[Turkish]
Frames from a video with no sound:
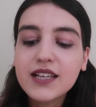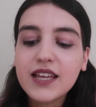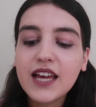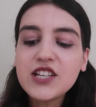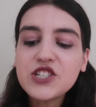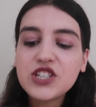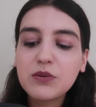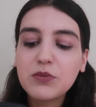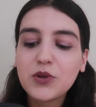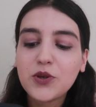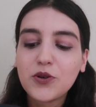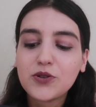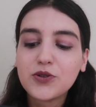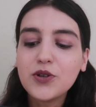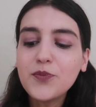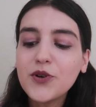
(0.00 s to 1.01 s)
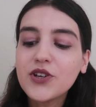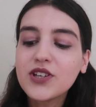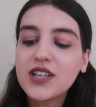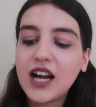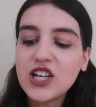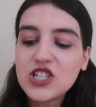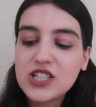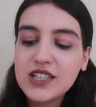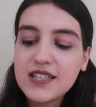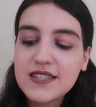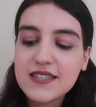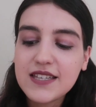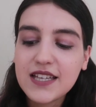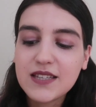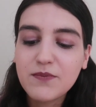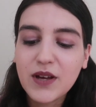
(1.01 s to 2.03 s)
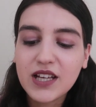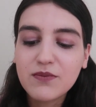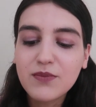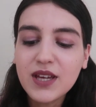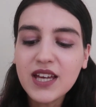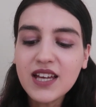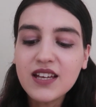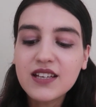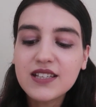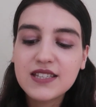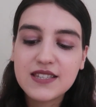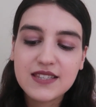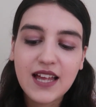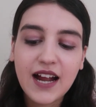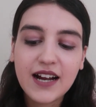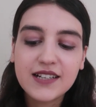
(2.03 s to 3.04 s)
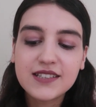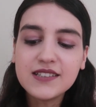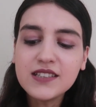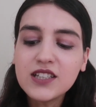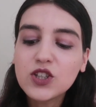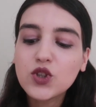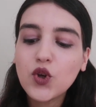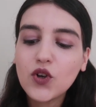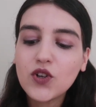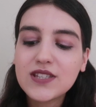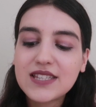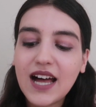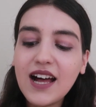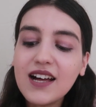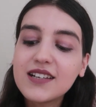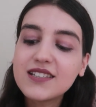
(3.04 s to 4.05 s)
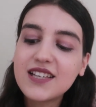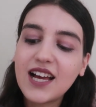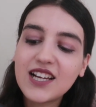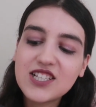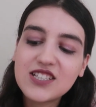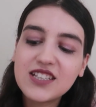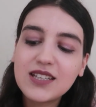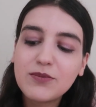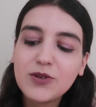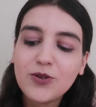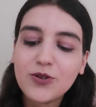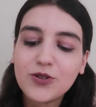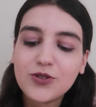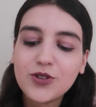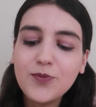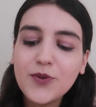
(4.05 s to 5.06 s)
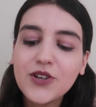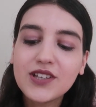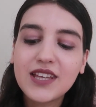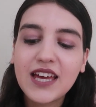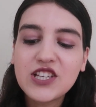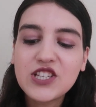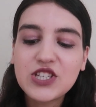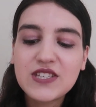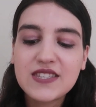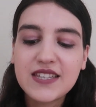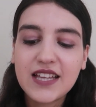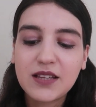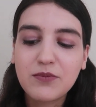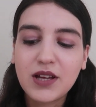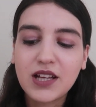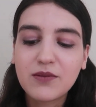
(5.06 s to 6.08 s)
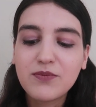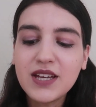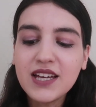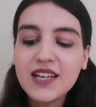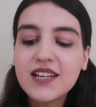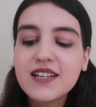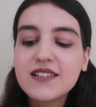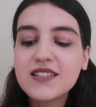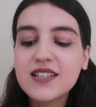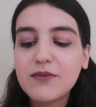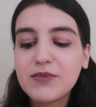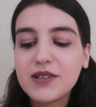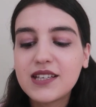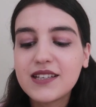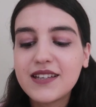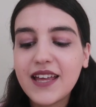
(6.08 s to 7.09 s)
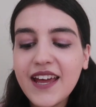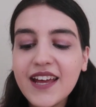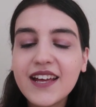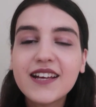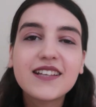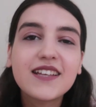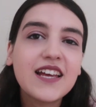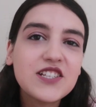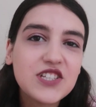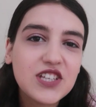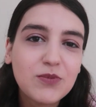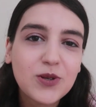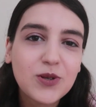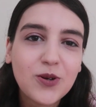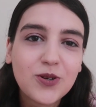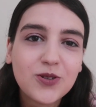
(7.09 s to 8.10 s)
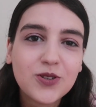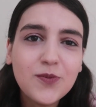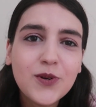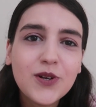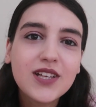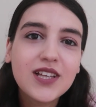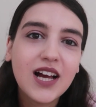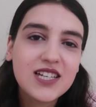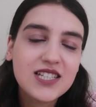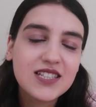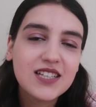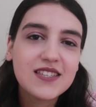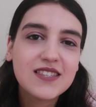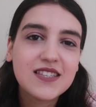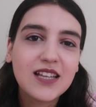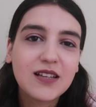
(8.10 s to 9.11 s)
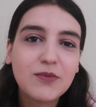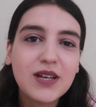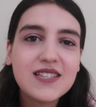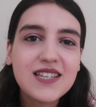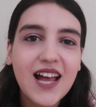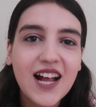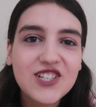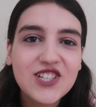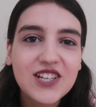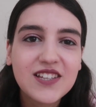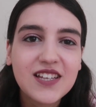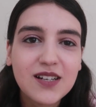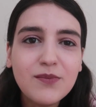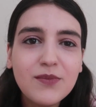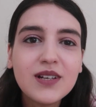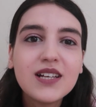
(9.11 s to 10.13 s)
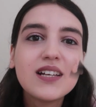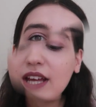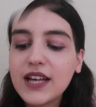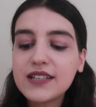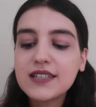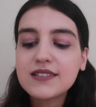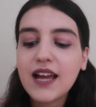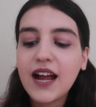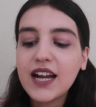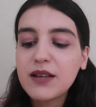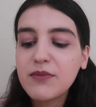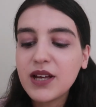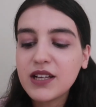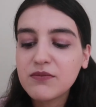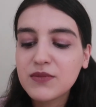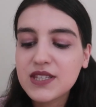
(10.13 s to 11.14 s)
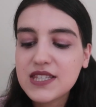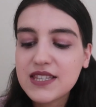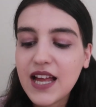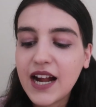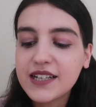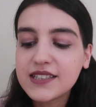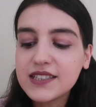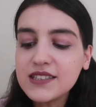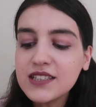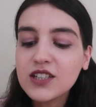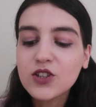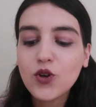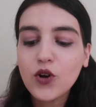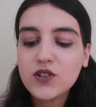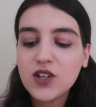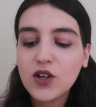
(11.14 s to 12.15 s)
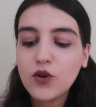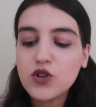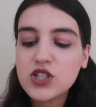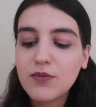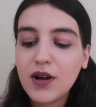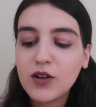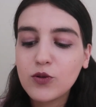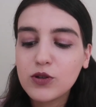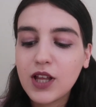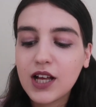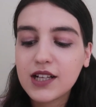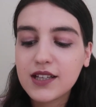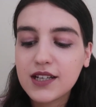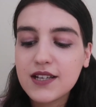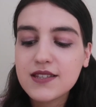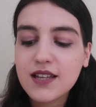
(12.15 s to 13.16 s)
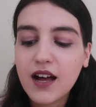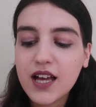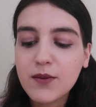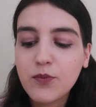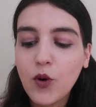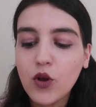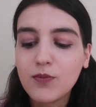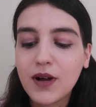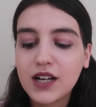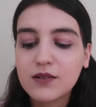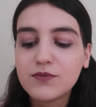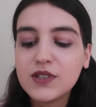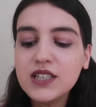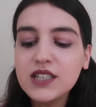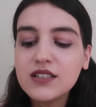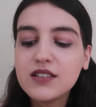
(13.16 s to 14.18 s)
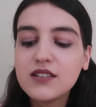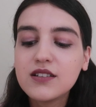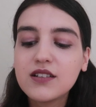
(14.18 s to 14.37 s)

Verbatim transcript: Genç gibi görünüp yaşlı hissetmek mi isterdin yoksa yaşlı gibi görünüp genç hissetmek mi? Tabii ki de genç gibi görünüp yaşlı hissetmeyi tercih ederim. Sürekli terlemek mi isterdin yoksa kocaman kulaklara sahip olmak mı?